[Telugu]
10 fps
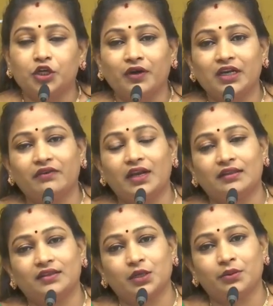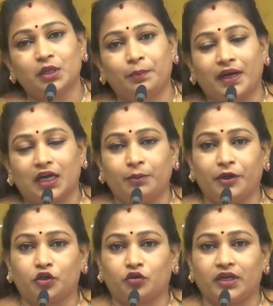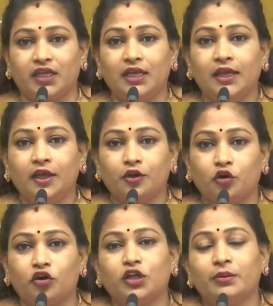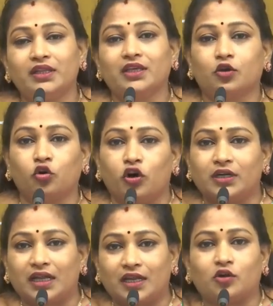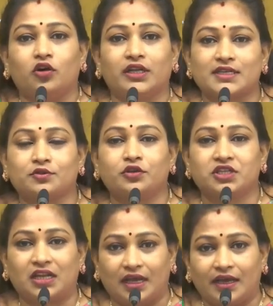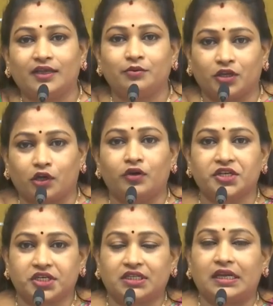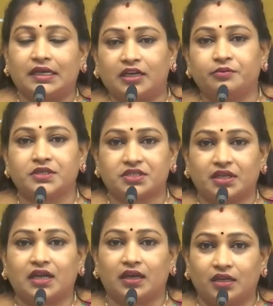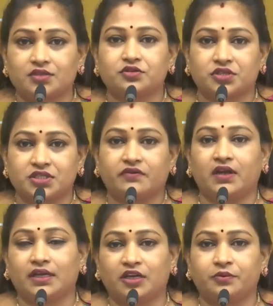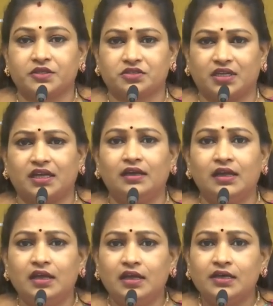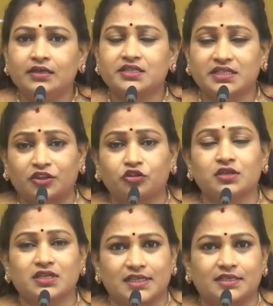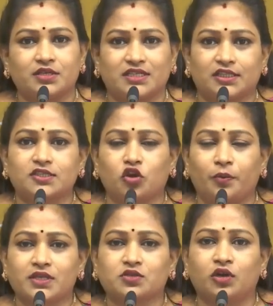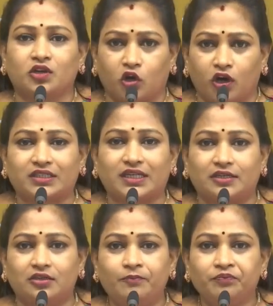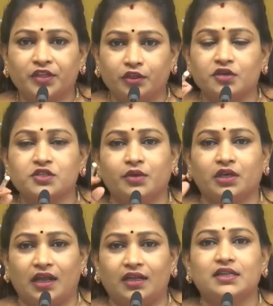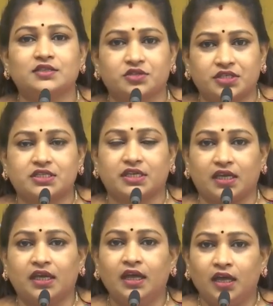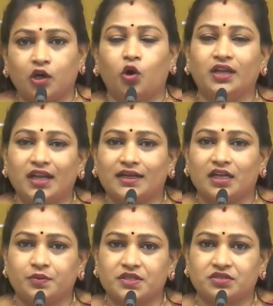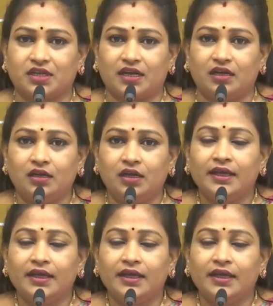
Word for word: అటువంటి వాళ్ళందరి మీద పక్కన పెట్టుకొని రోడ్డు మీదకి కోట్ నల్ల కోట్ వేసుకుని వచ్చిన లాయర్ మీకు రౌడీ షేటర్లా కనిపిస్తున్నారా అల్లరి సృష్టించే వాళ్ళ కనిపిస్తున్నారా స్టెత్కు స్టెతస్కోప్ వేసుకున్న డాక్టరు ఈరోజు మీకు అల్లర్లు సృష్టించే రౌడీలా కనిపిస్తున్నారా